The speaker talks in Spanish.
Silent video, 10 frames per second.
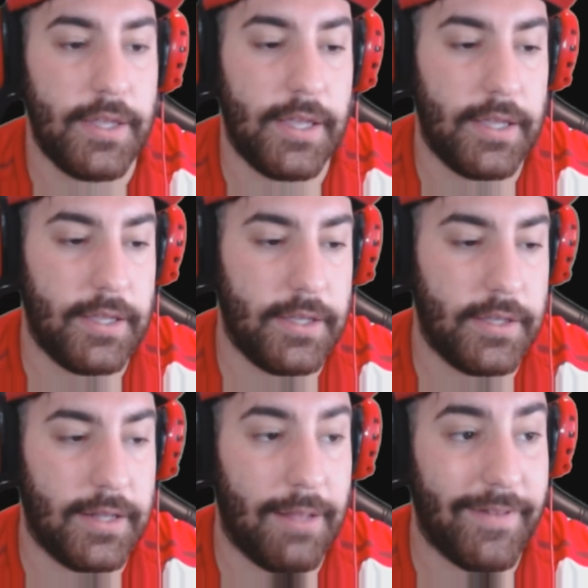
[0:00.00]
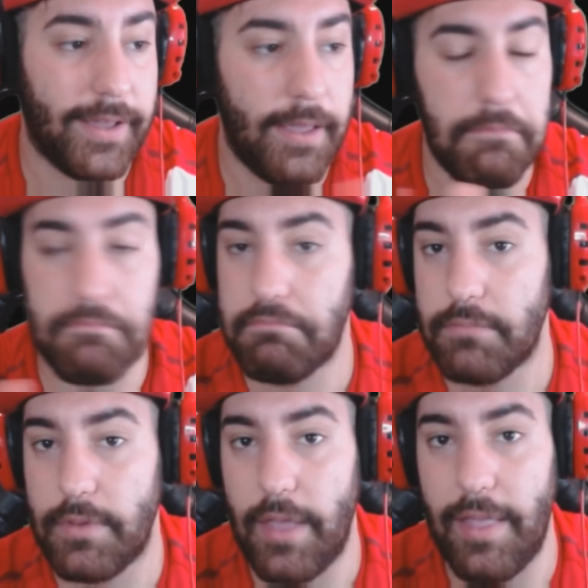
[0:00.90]
Y la verdad que
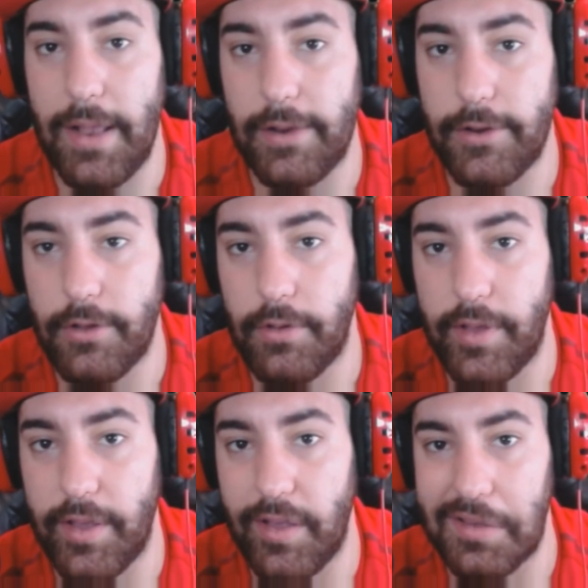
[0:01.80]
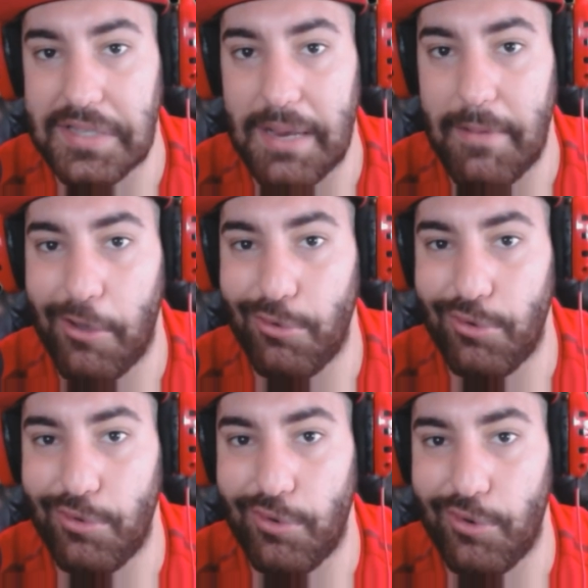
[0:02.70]
nada mal, ¿no? Eh, se le ve
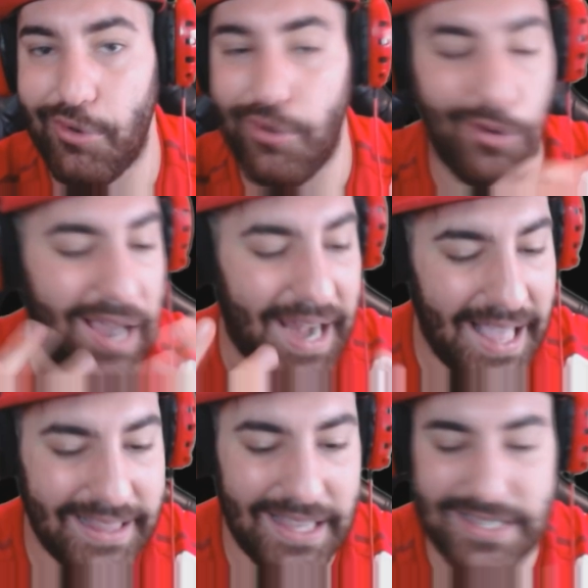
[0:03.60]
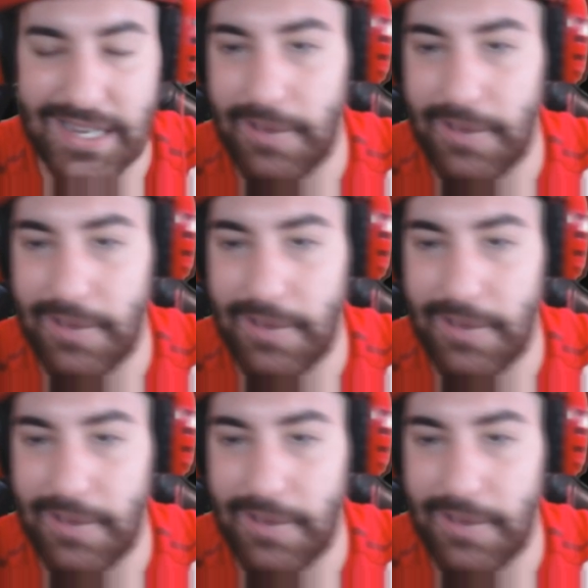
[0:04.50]
con, carácter, se